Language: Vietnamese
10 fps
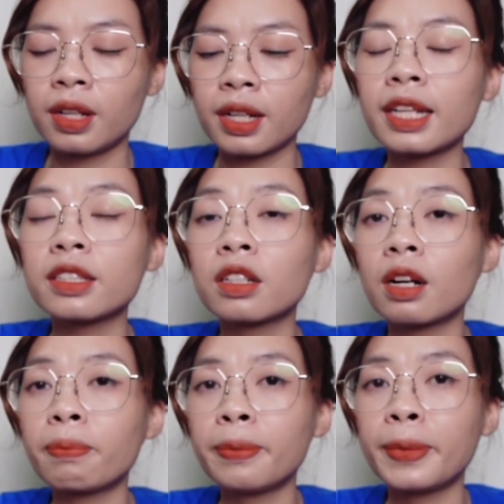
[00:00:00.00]
Đây là trường
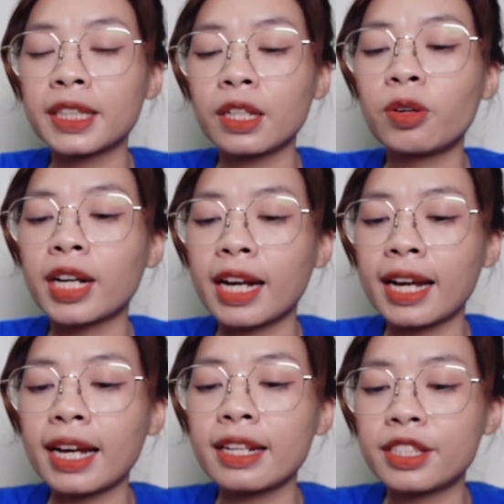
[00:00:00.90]
hợp mình thay đổi cả
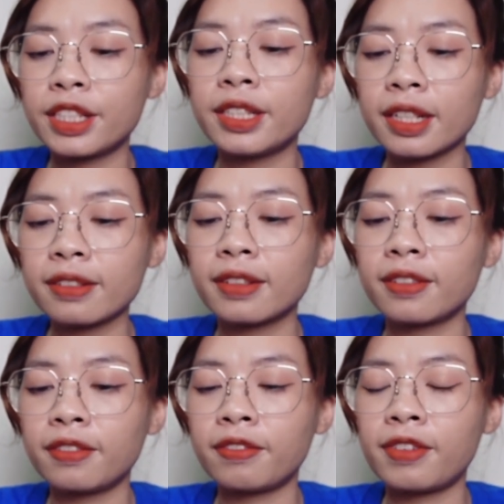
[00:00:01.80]
hai địa chỉ nhé.
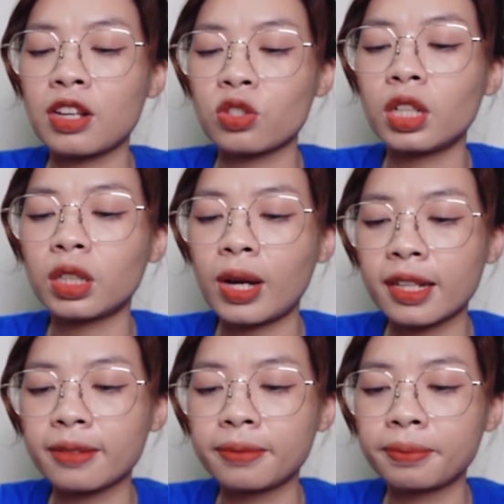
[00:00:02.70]
Và số điện
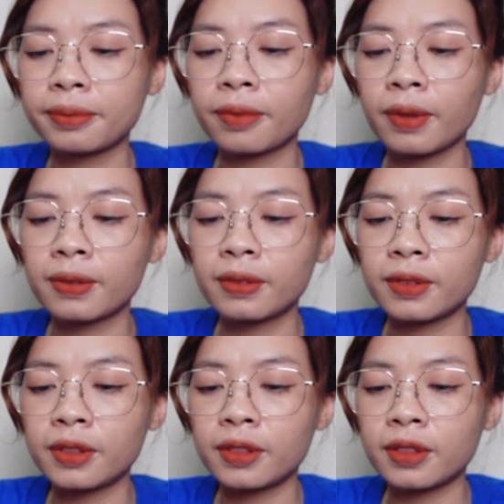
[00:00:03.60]
thoại
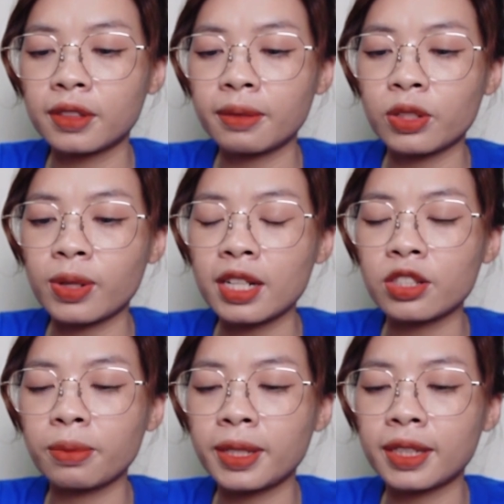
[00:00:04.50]
các bạn xóa đi
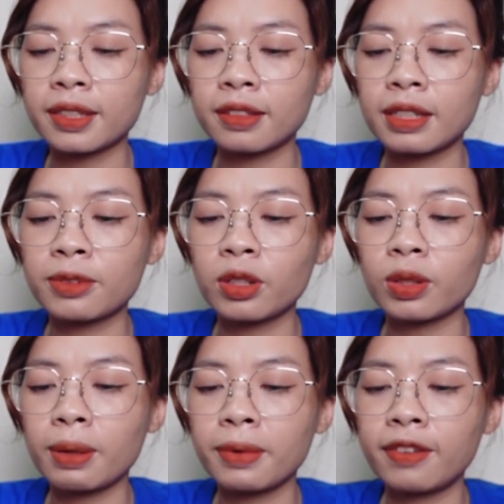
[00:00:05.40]
cho mình này, nhập số
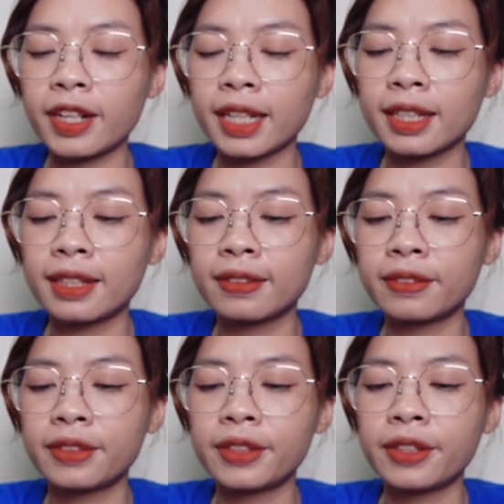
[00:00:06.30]
điện thoại mới vào này.
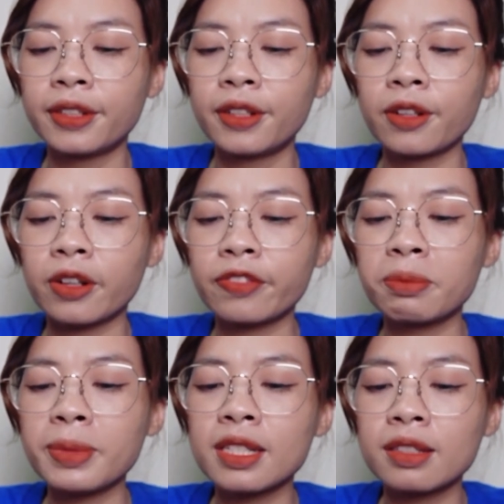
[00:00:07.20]
Còn
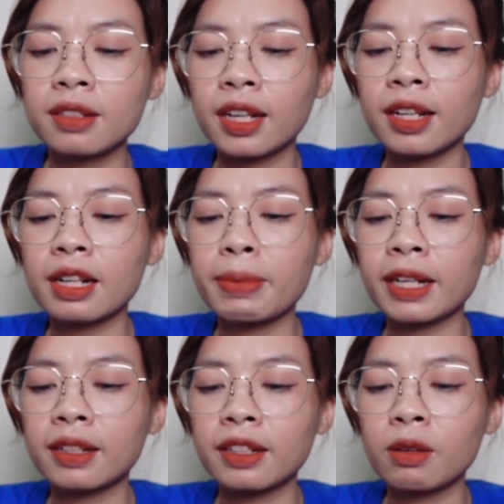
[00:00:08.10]
phần bên dưới các
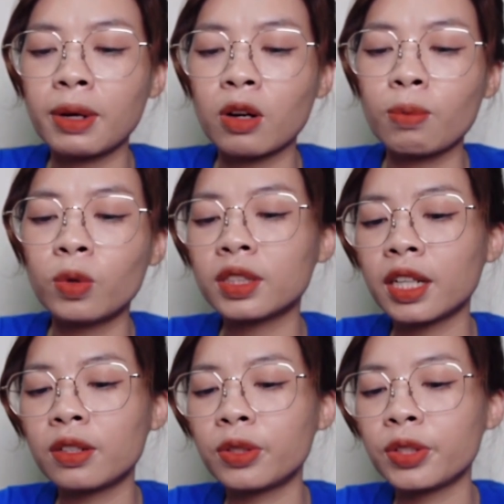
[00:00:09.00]
bạn nếu mà có muốn
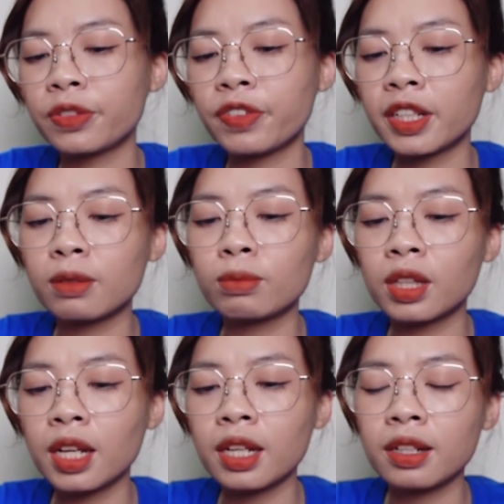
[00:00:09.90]
thay đổi về thông
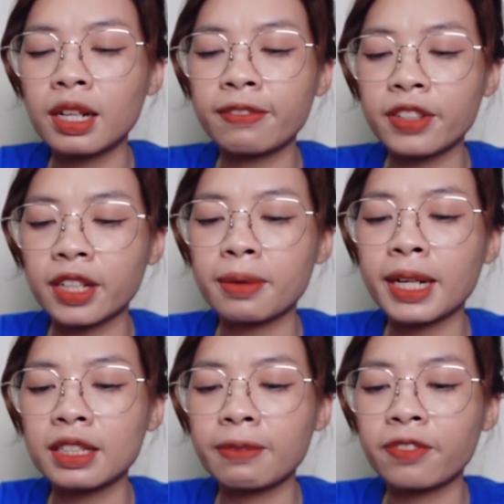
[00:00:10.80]
tin nơi làm việc thì các
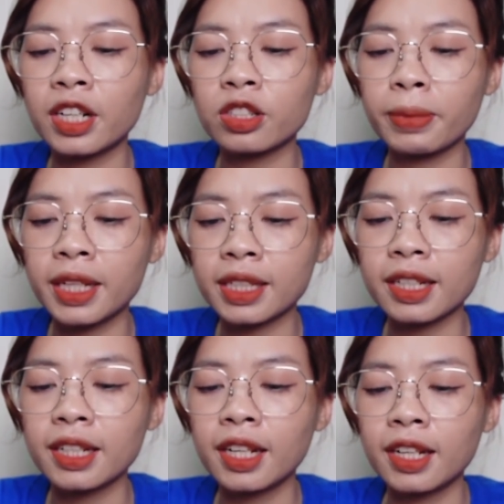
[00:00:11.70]
bạn nhập vào đây cho mình nhé.
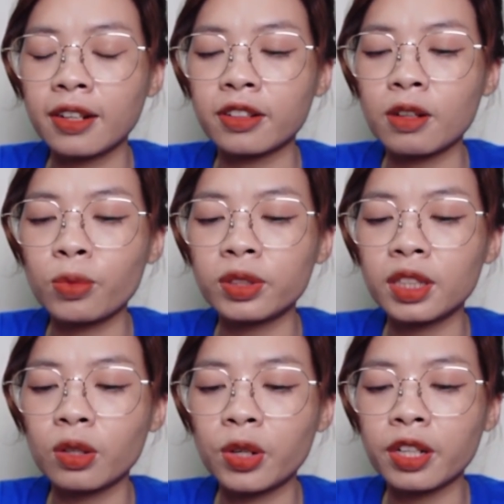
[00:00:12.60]
Còn không muốn
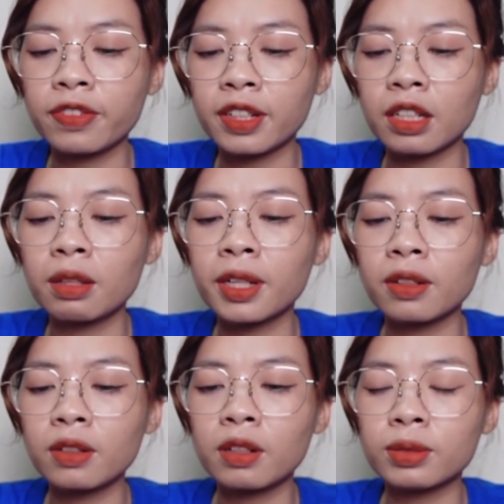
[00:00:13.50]
thì thôi, cái phần này thì mình
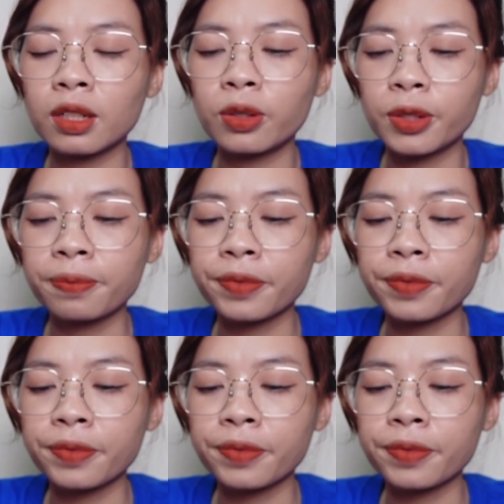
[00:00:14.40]
cũng không thay đổi.